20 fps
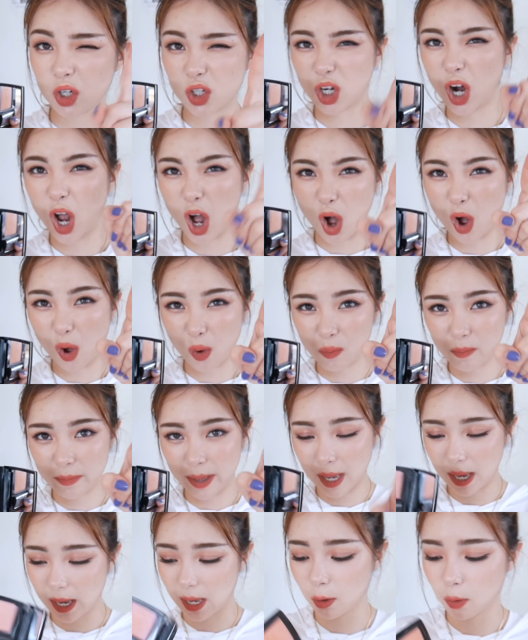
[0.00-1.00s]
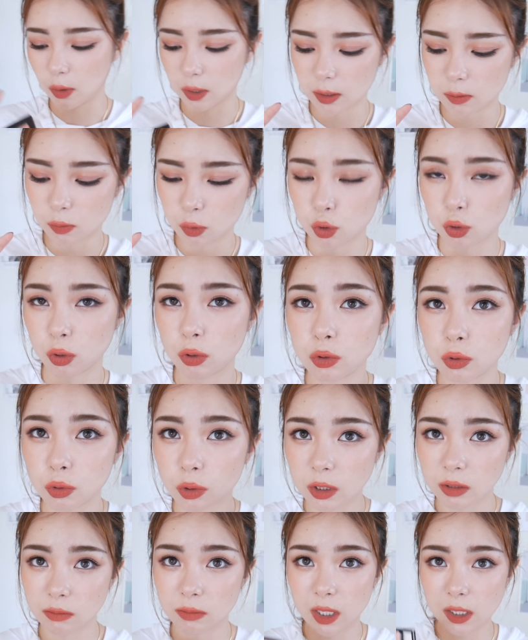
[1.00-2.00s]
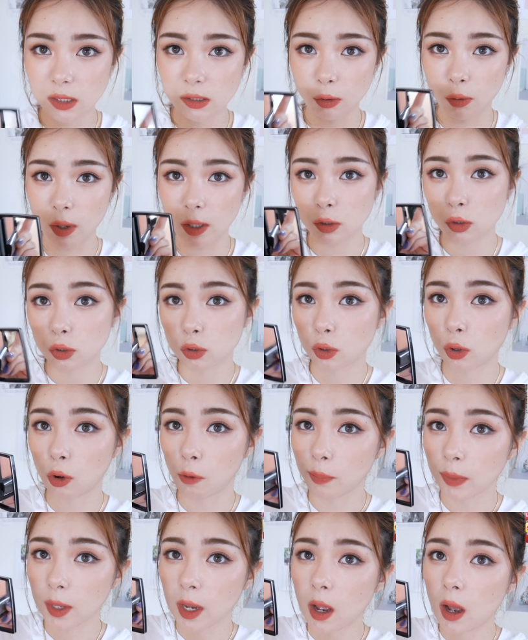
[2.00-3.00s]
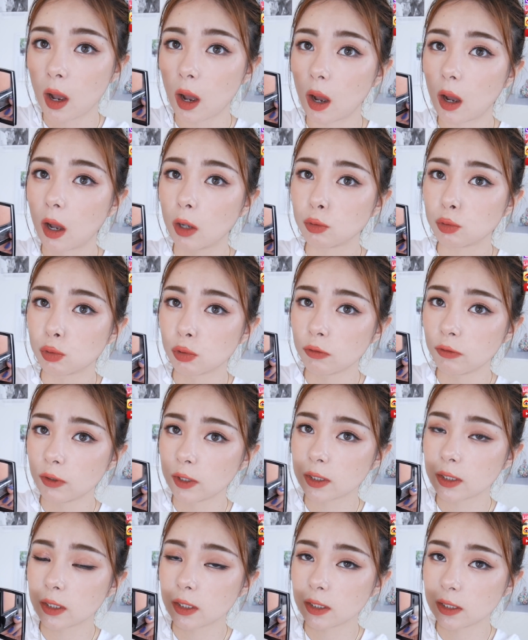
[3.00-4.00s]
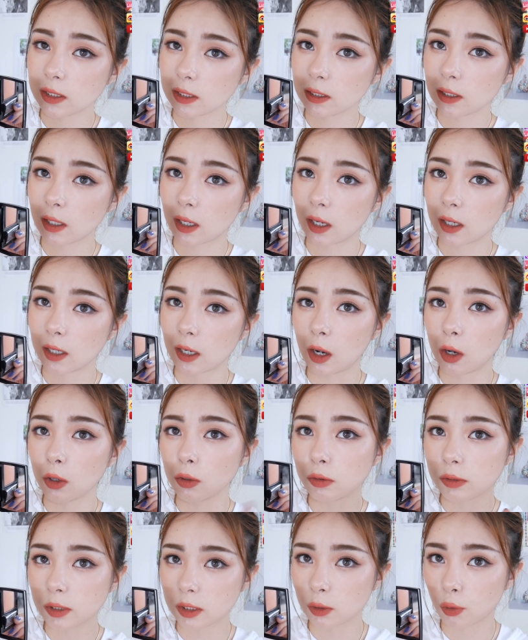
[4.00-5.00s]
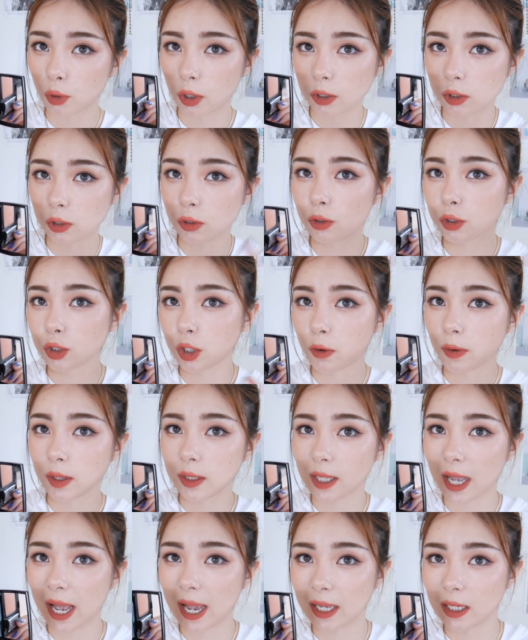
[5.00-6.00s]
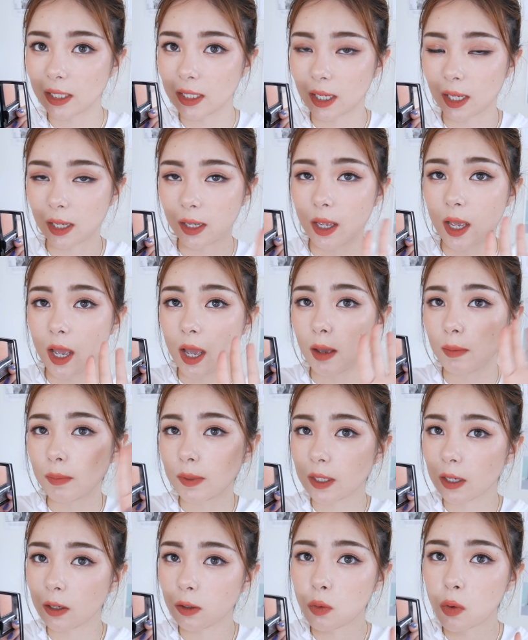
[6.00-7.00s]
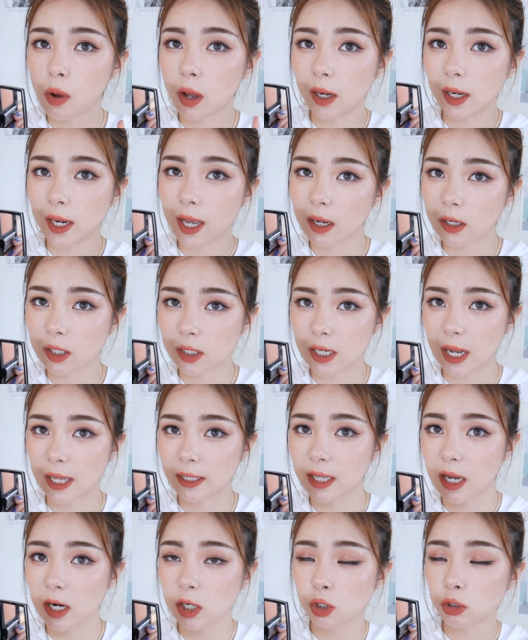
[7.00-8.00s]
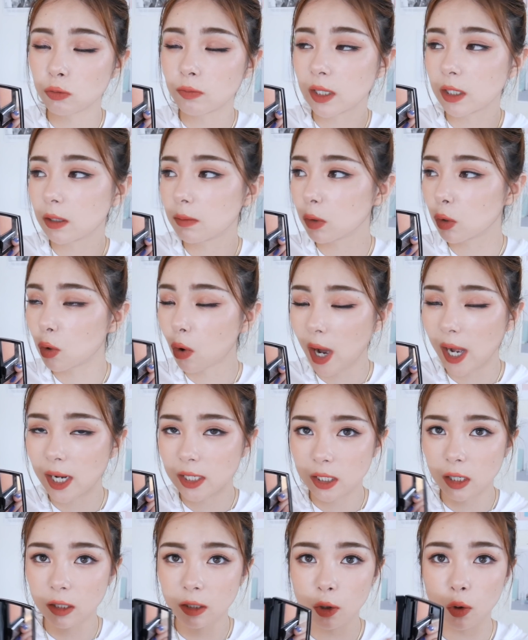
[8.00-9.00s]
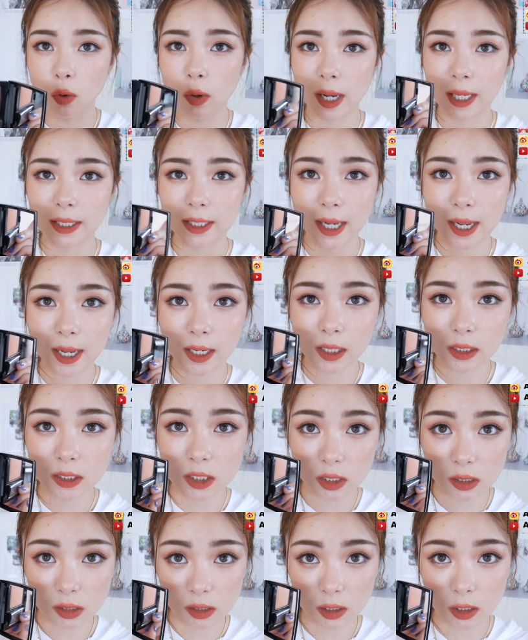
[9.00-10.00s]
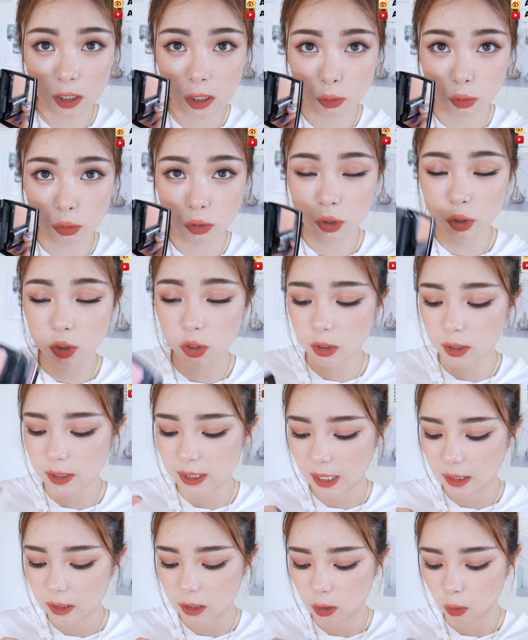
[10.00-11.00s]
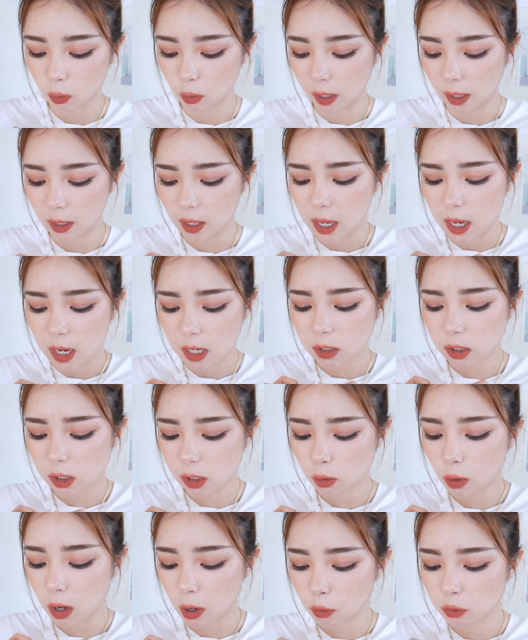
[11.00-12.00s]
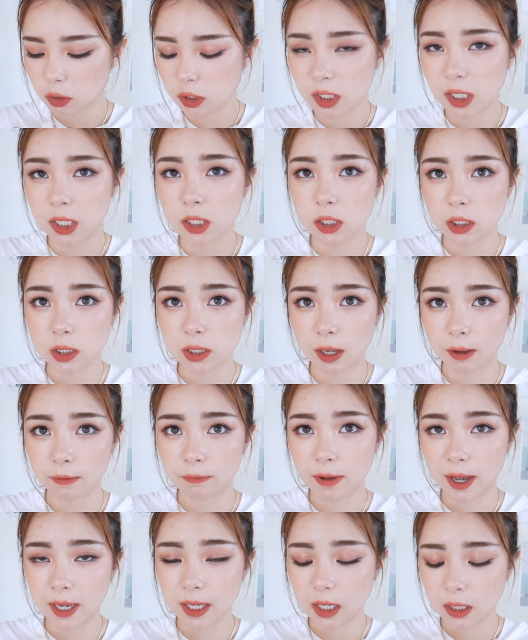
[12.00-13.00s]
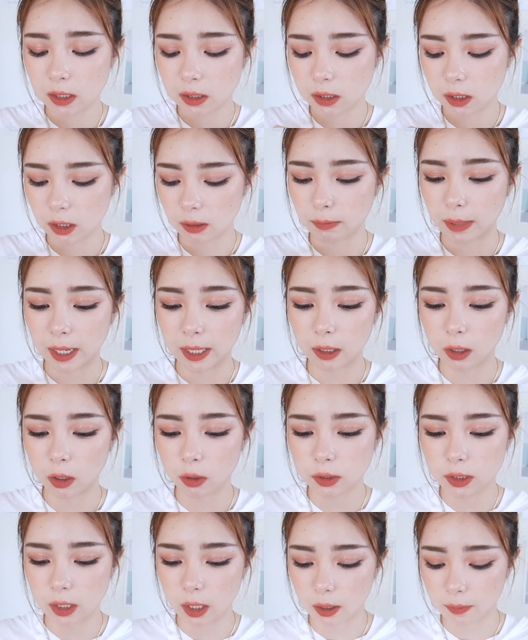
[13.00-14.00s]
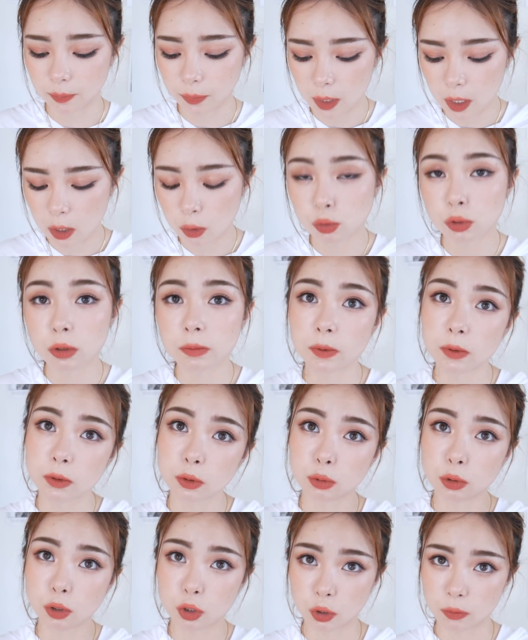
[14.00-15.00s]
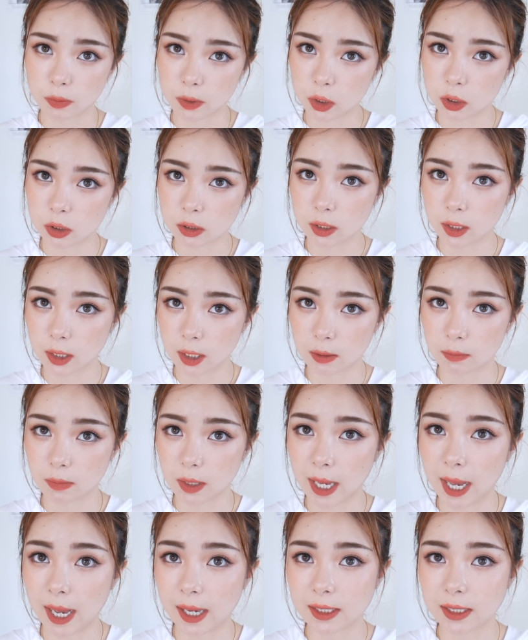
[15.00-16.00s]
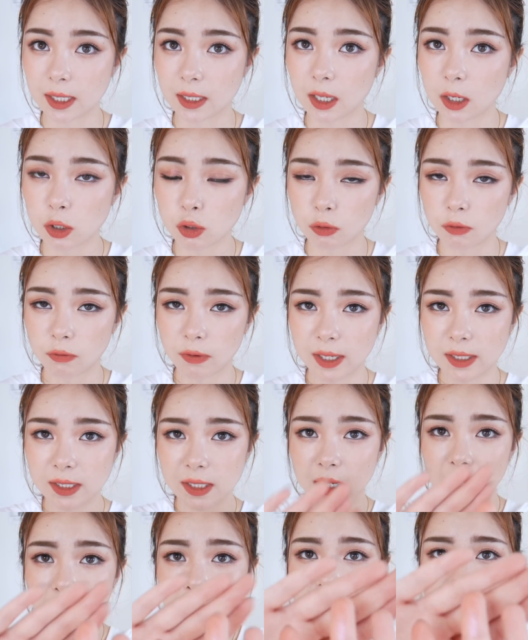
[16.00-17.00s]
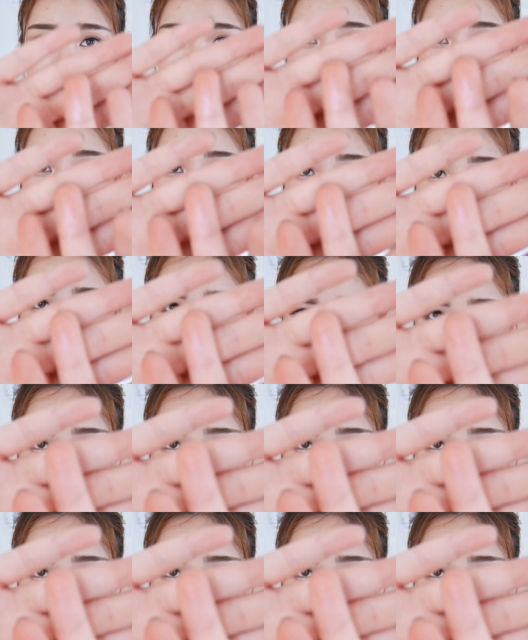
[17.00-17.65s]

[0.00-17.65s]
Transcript: 超美！我跟你们说，如果你们也喜欢这种，呃，橘粉色系的，然后又喜欢这种稍微带一点偏光亮闪，但是又没那么夸张的话，大家真的可以去试一下这款。这款我之前是想发 ins 的嘛，然后想做笔做手臂试色给你们看一下，但是我发现它这